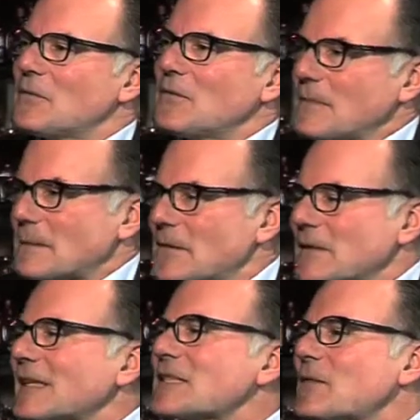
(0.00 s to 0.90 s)
Wolfgang
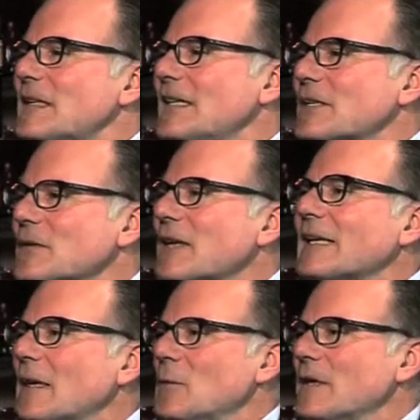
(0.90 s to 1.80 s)
Knorr, das finde ich ja schon ein
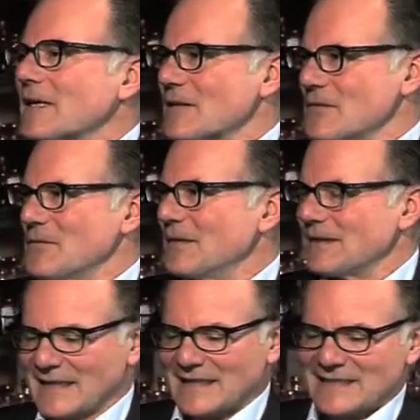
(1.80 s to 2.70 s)
gelungener Coup,
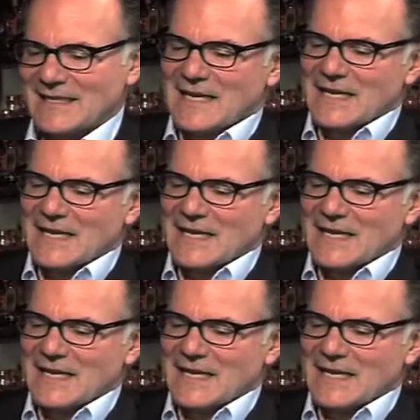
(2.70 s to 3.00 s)
nicht?